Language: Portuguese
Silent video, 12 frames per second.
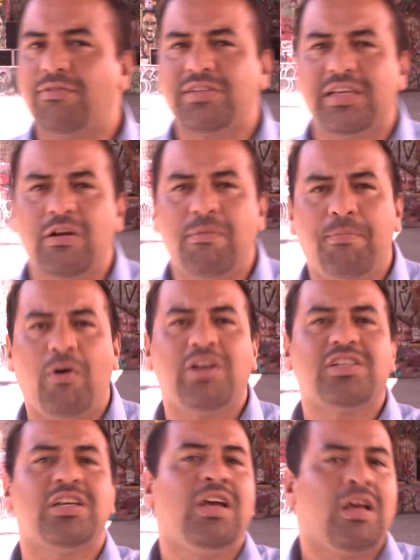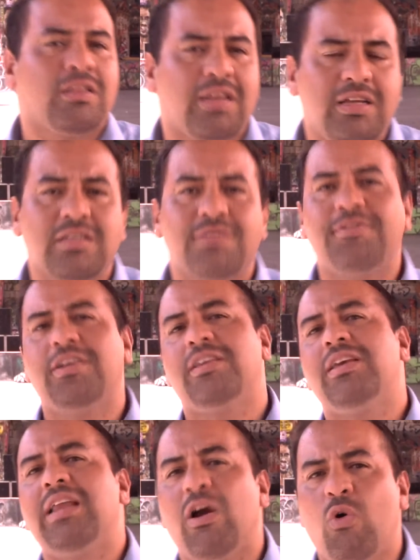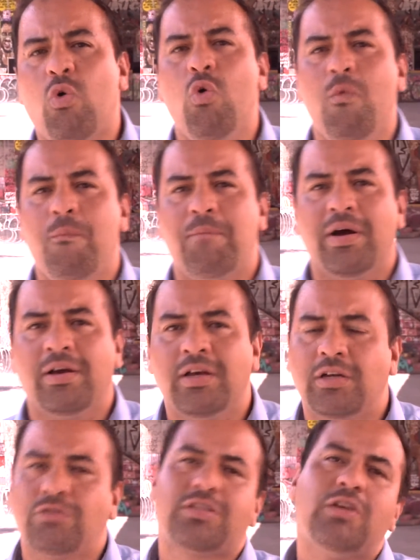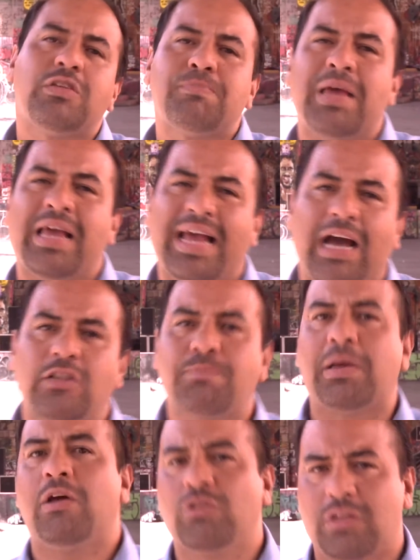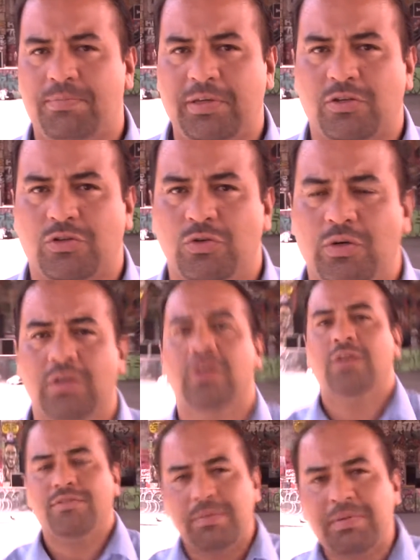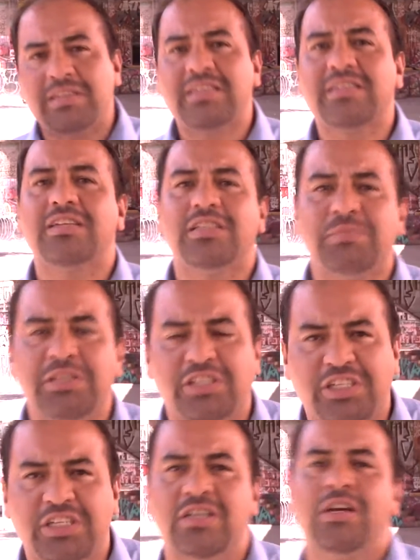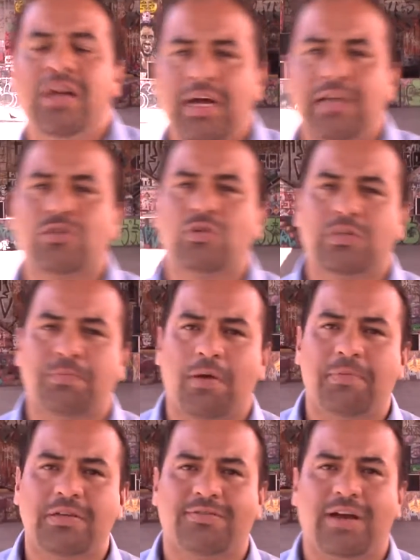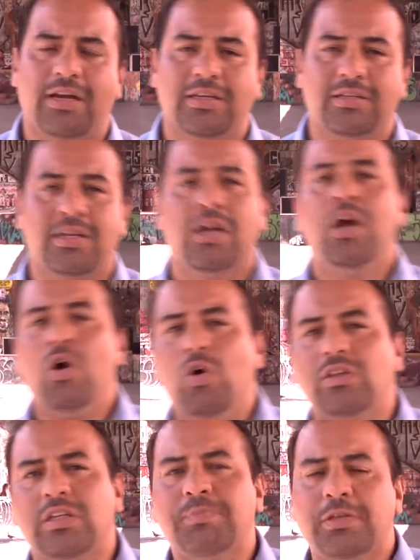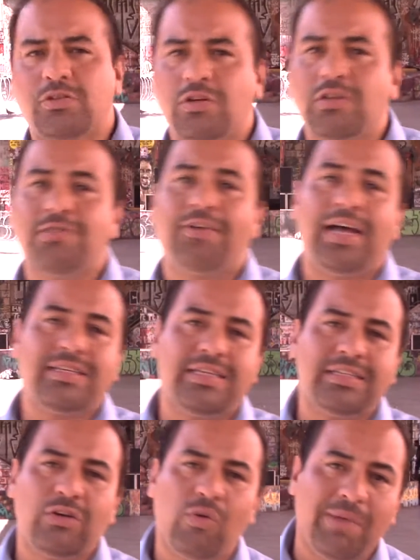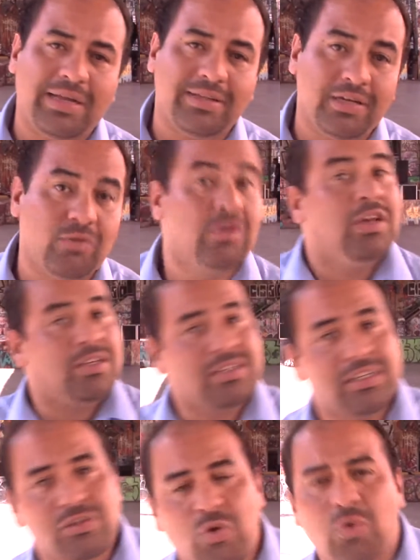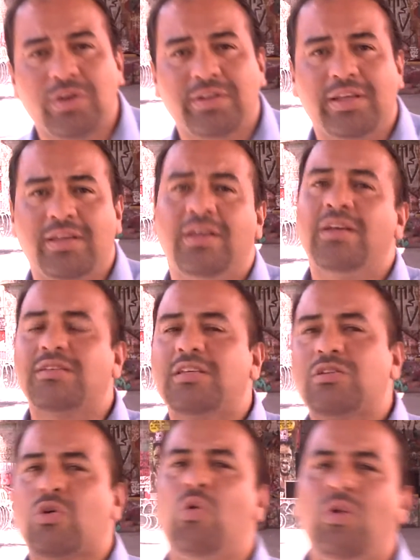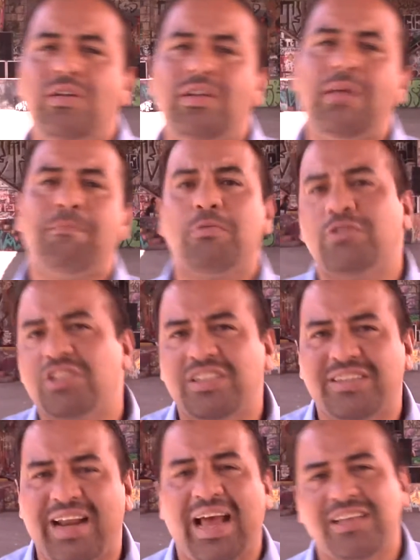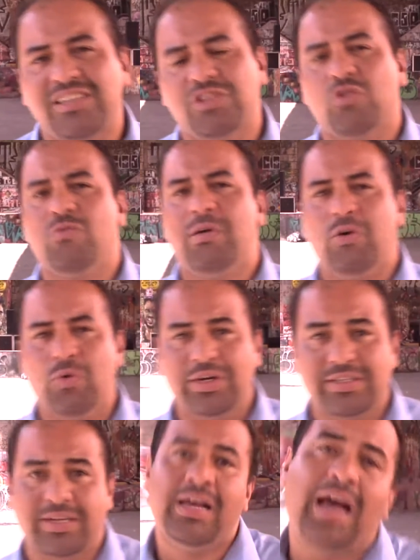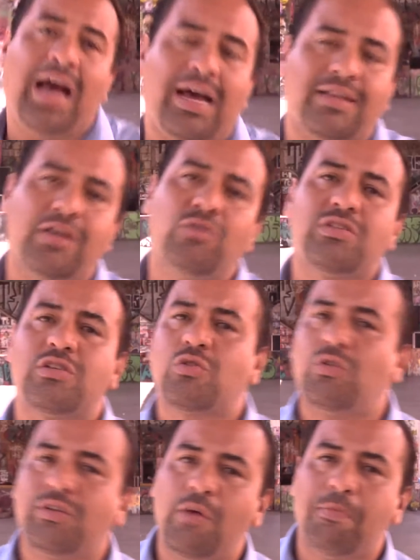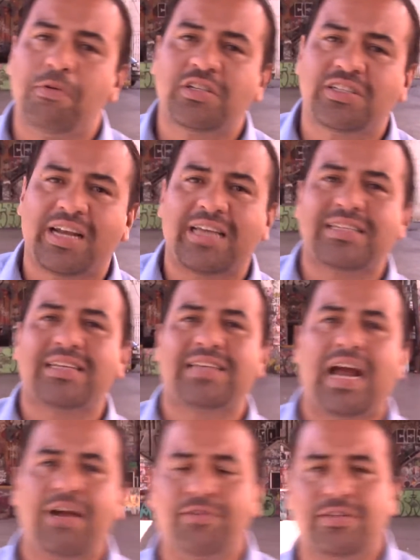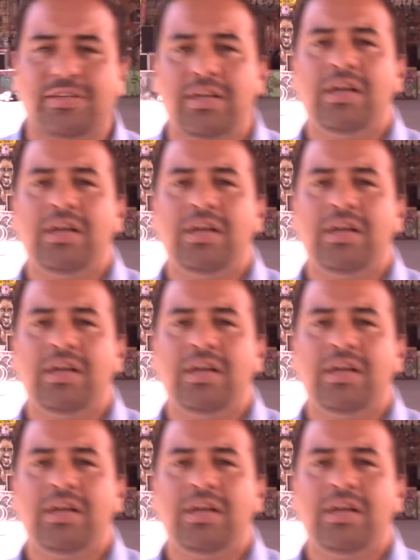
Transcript: você não pode transferir a culpa dos seus pecados para outra pessoa. Você precisa admitir as suas próprias falhas. Outras pessoas fazem ainda como Adão, se escondem, se escondem por detrás de alguma coisa. Adão se escondeu por detrás das árvores,